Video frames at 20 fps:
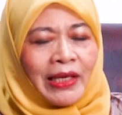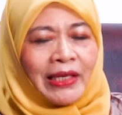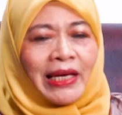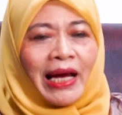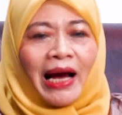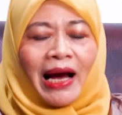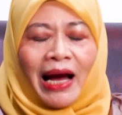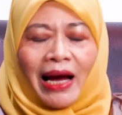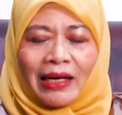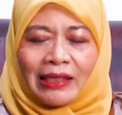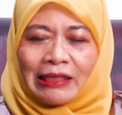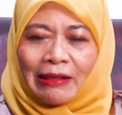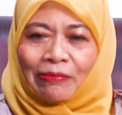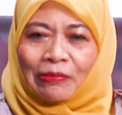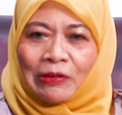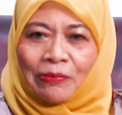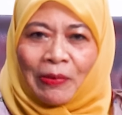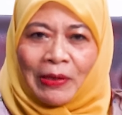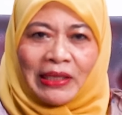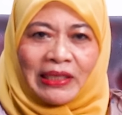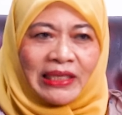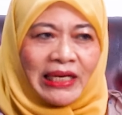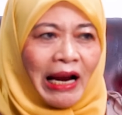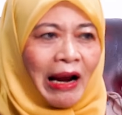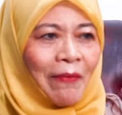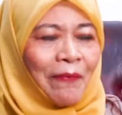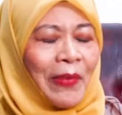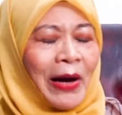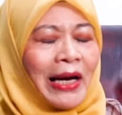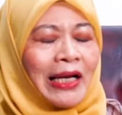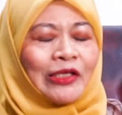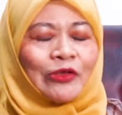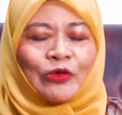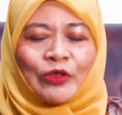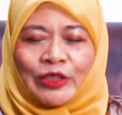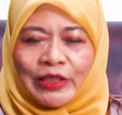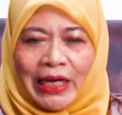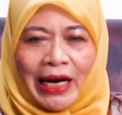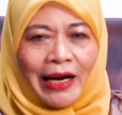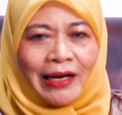yang aktif di, di lapangan
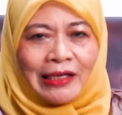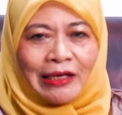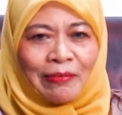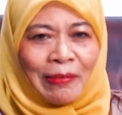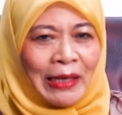terus terang deh.